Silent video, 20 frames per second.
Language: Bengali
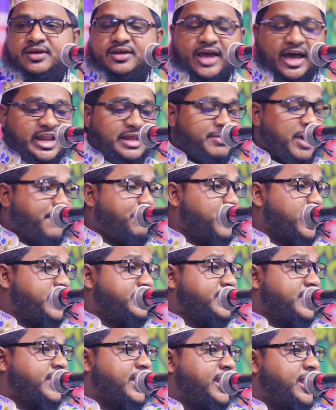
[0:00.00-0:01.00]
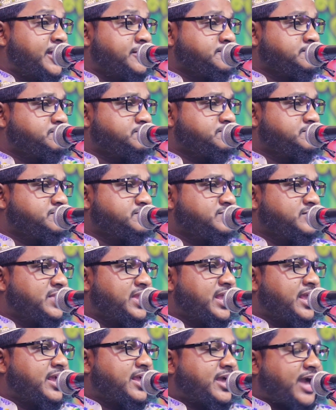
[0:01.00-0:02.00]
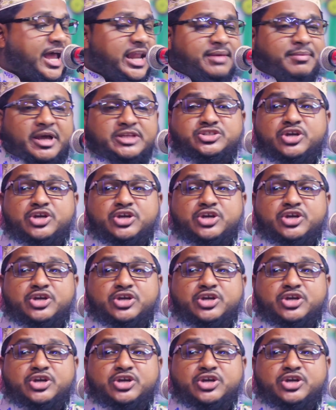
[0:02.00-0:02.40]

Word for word: কালিমা পড়াতে গেলেন কালিমা